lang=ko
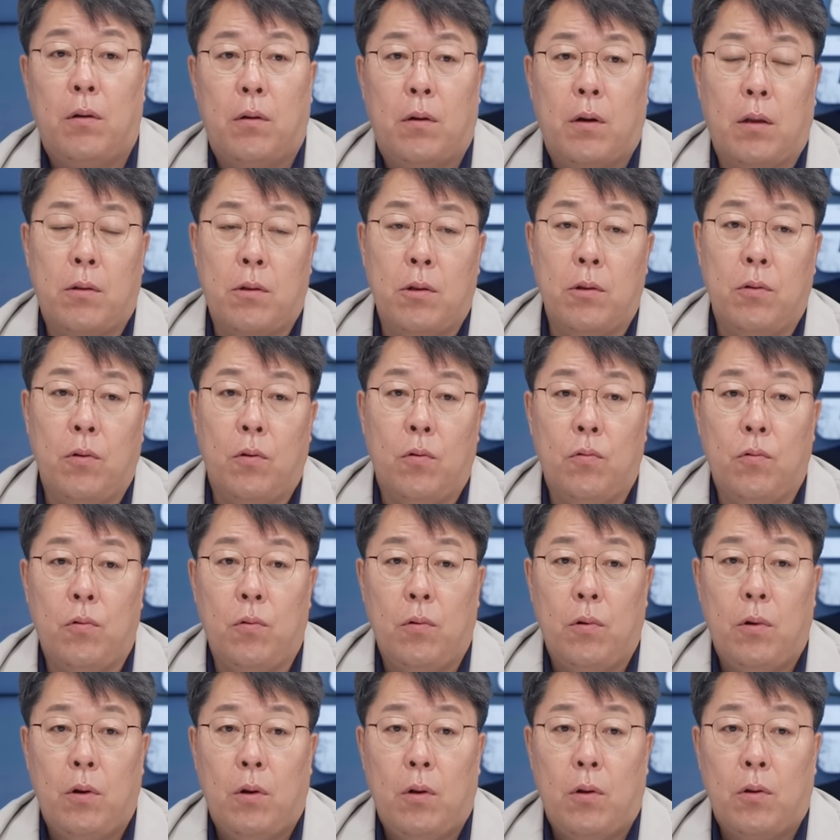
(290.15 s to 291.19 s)
같은
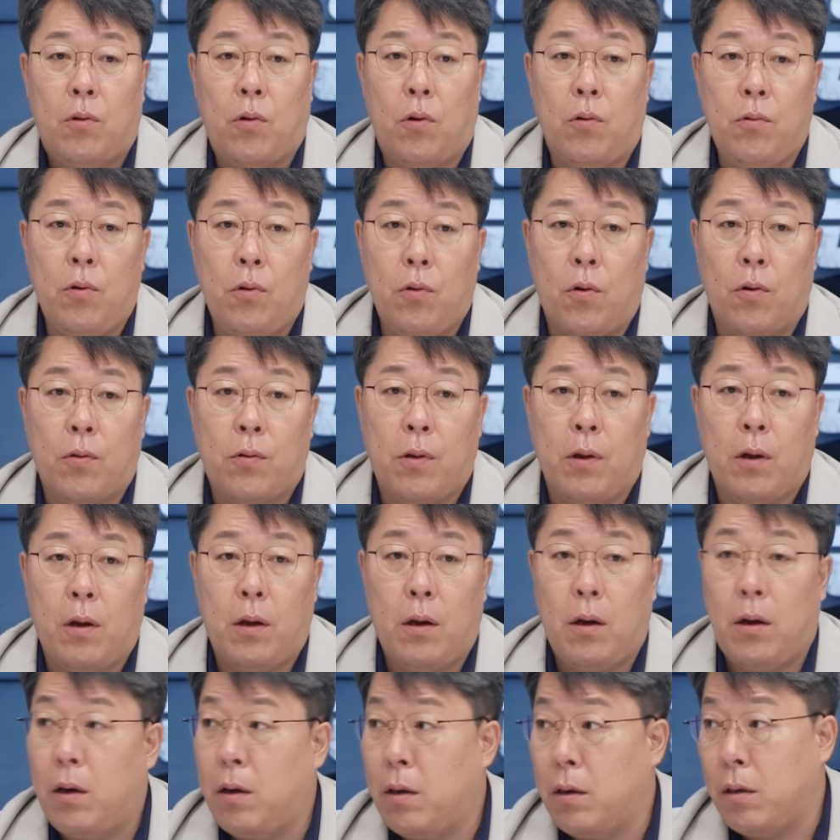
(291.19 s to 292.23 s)
경우 전혀
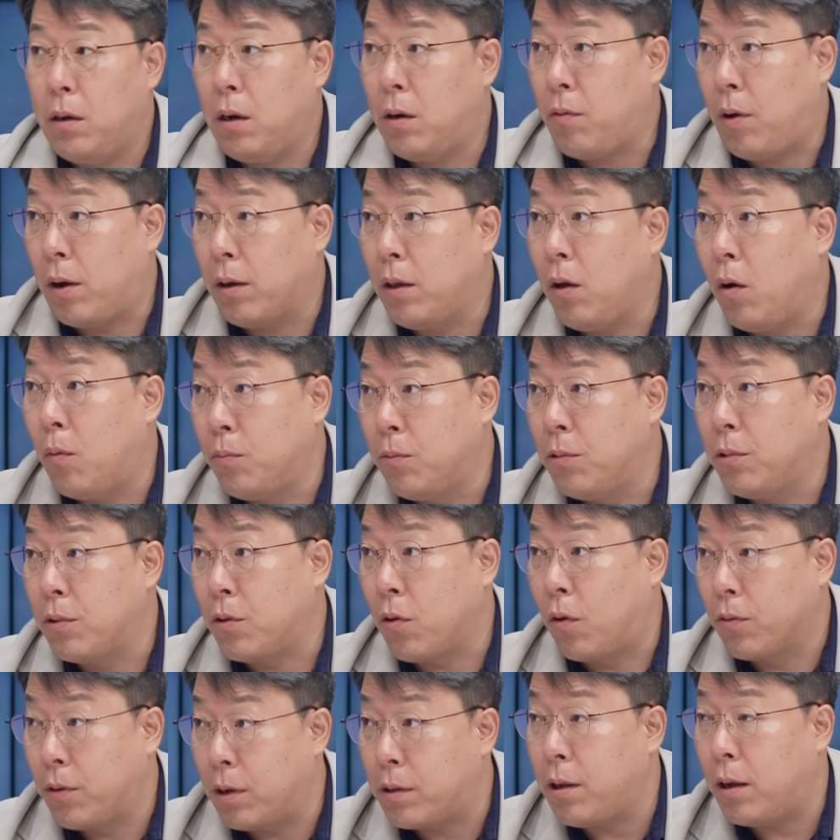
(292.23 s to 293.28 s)
역사랑 관계없는
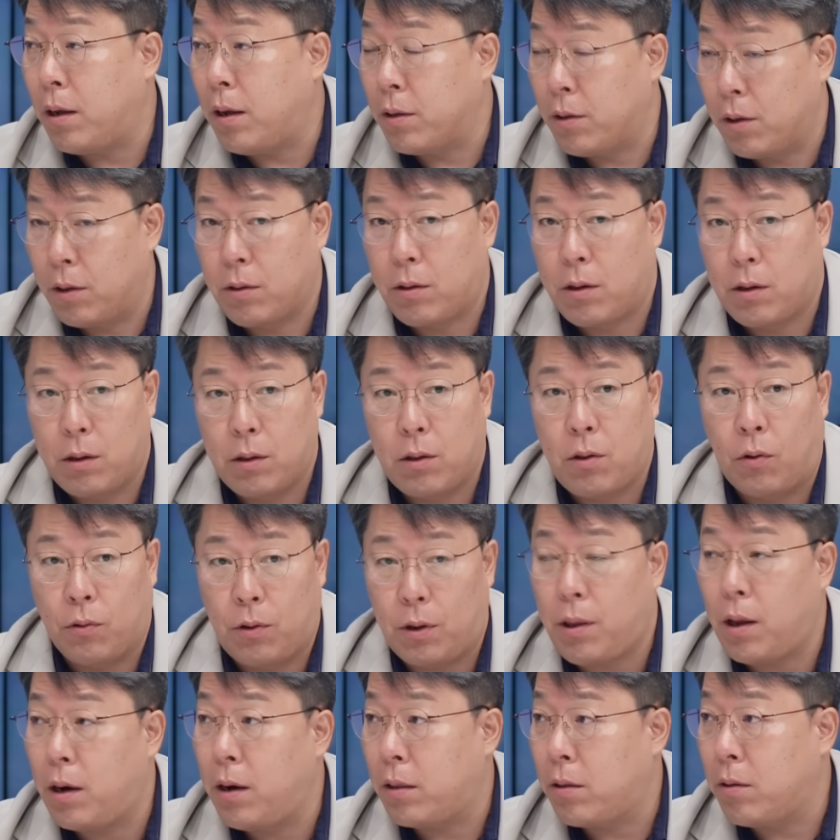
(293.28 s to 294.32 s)
경제사 예, 그
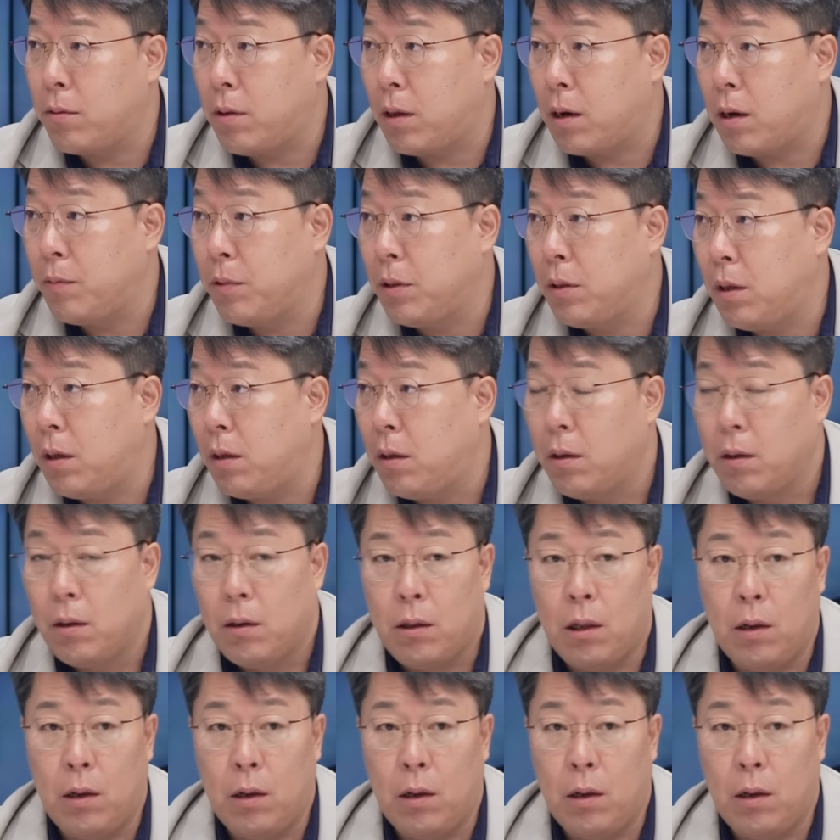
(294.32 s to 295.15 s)
경제사를 했던 사람인데 예.